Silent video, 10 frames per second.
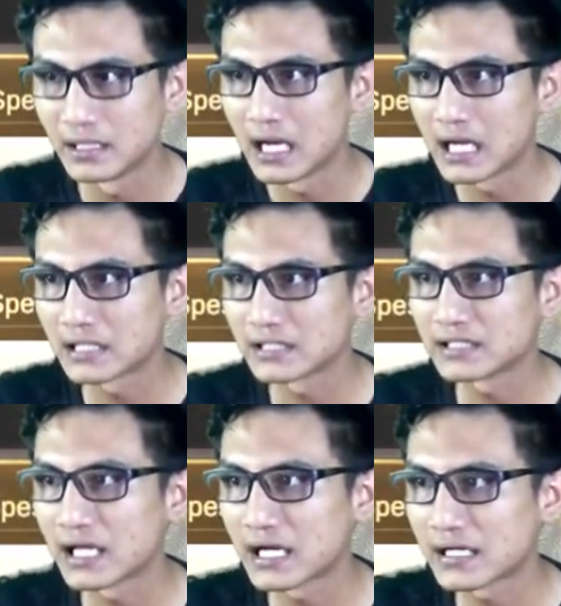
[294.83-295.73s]
Ada
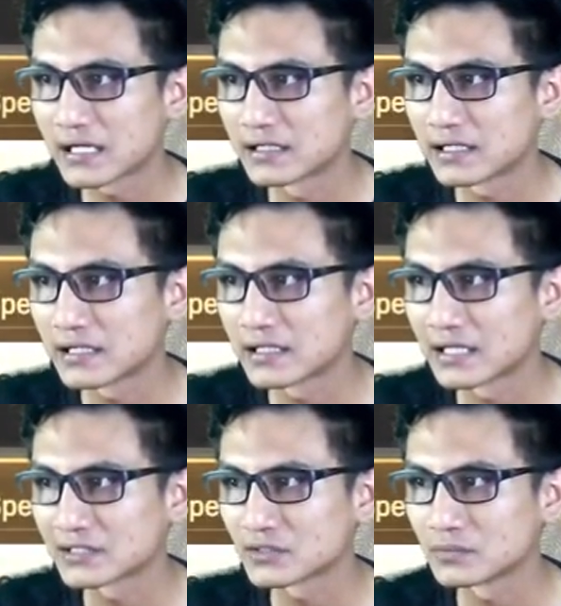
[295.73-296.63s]
nyalakan radar dan
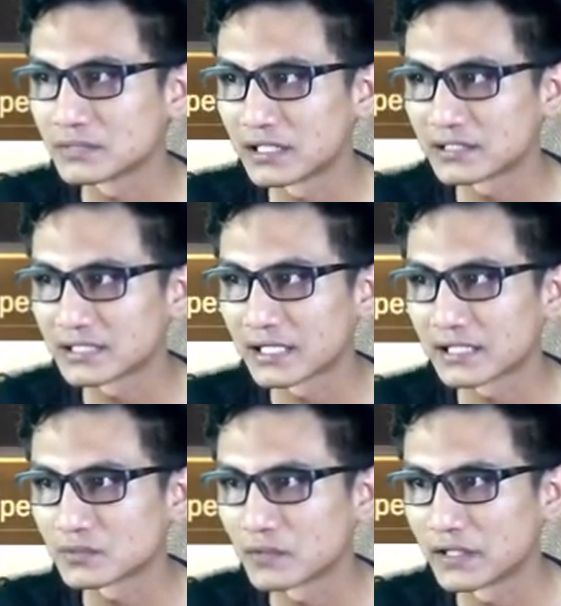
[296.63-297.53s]
langsung menyelesaikan
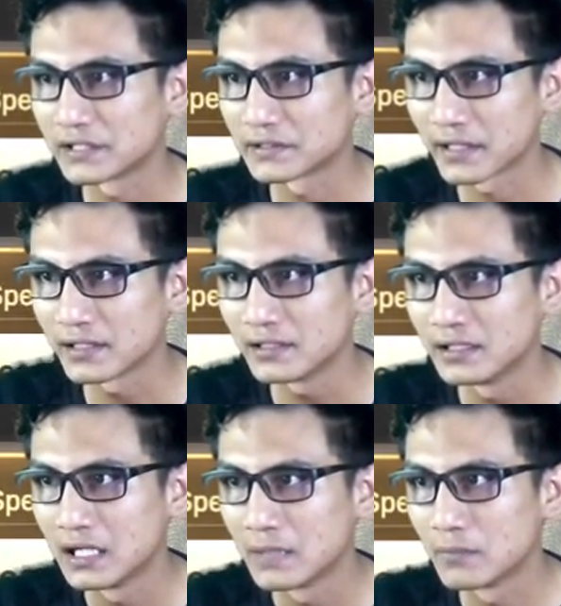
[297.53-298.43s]
semua intel.
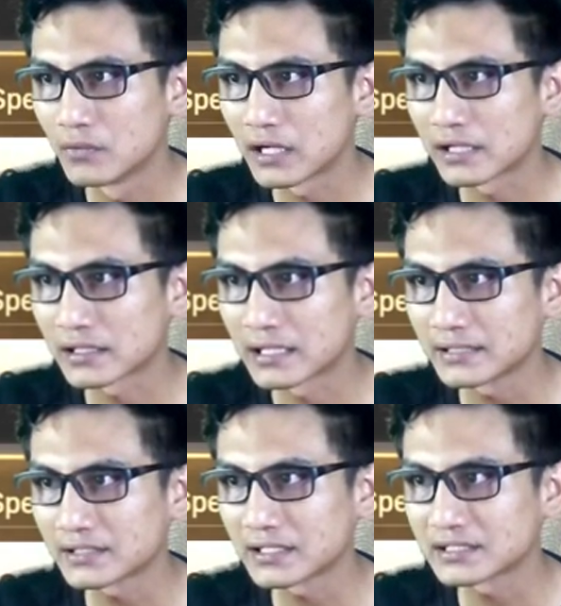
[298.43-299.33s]
Buka
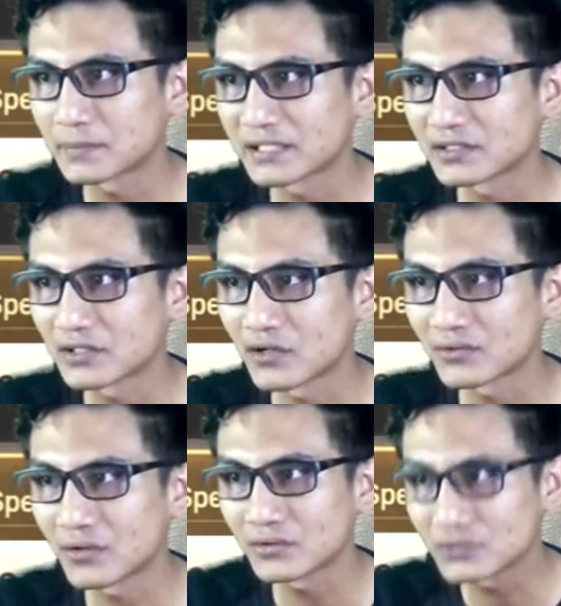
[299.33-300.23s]
ride kecepatan
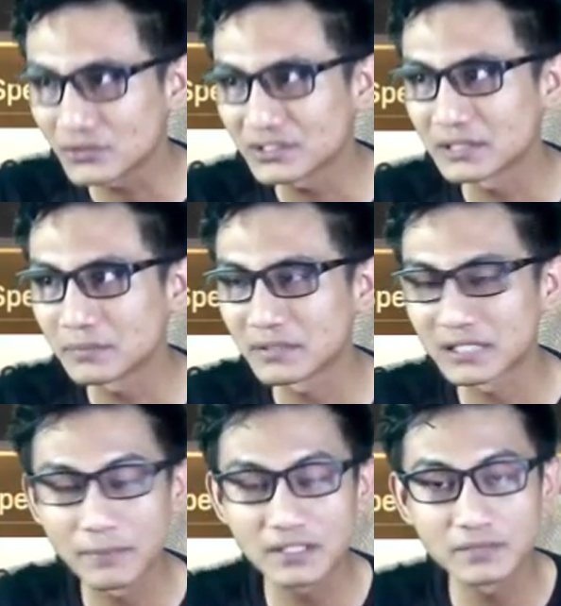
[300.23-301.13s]
konstruksi
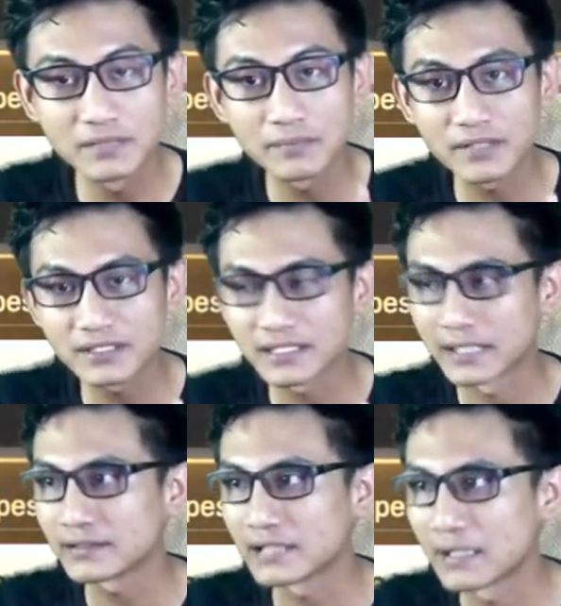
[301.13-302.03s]
bertambah
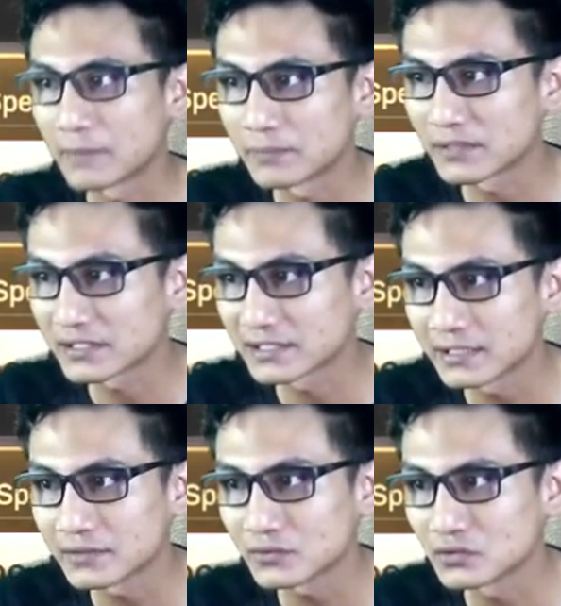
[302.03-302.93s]
9%, 8%,
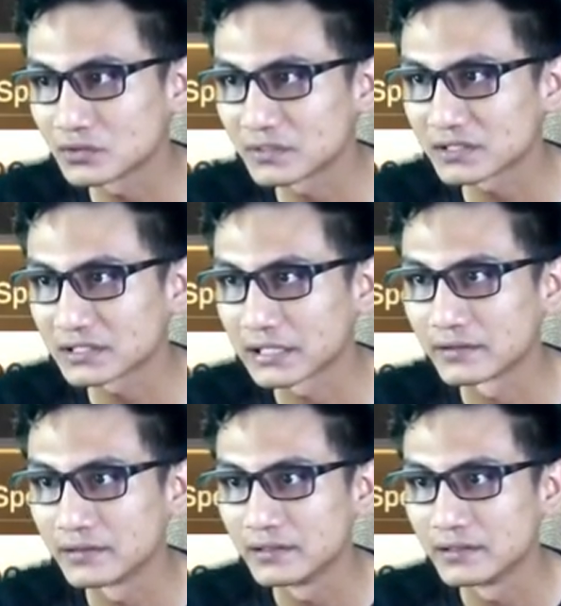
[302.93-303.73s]
7%.